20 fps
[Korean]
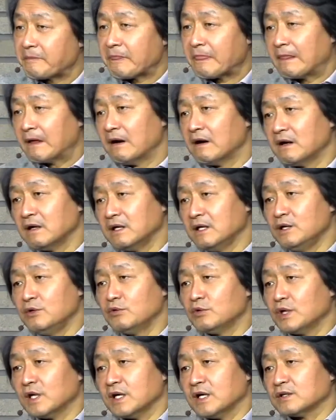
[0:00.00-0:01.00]
어,
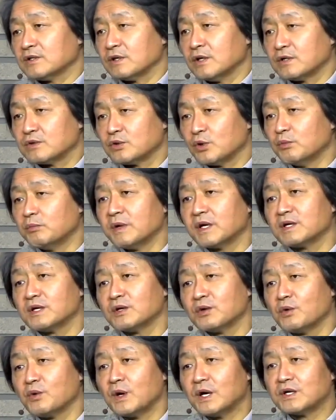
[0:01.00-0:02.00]
인류가 어, 종말을
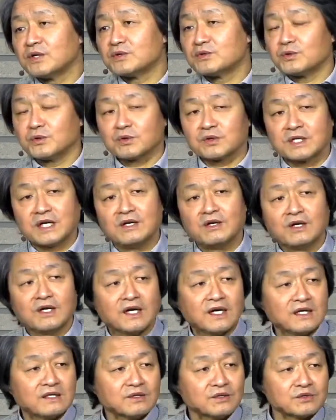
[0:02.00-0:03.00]
고하는 쪽으로
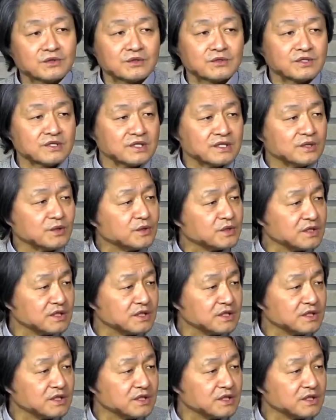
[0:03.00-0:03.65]
달려나가는 어떤 신호,